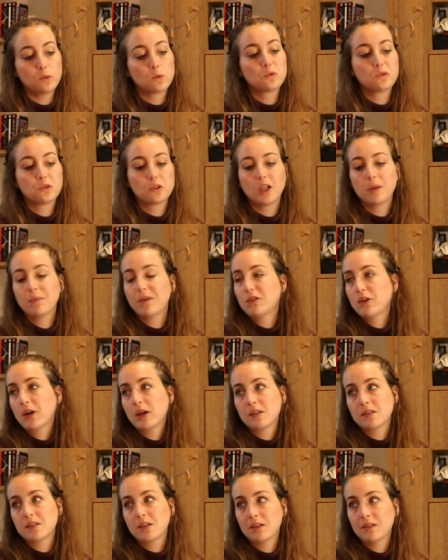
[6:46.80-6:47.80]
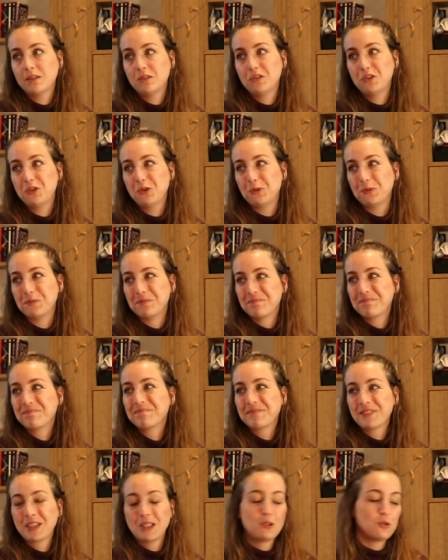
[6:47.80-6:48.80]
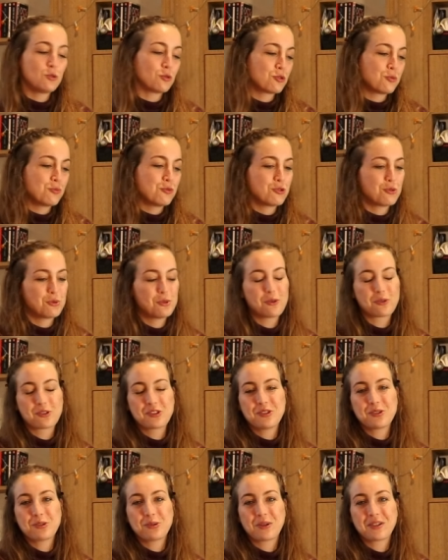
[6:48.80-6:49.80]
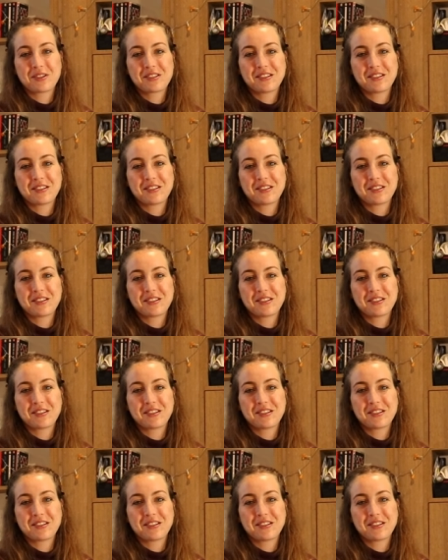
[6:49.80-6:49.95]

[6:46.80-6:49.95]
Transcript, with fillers: nous on veut quand même avoir accès à tes vidéos. Donc je me suis lancée sur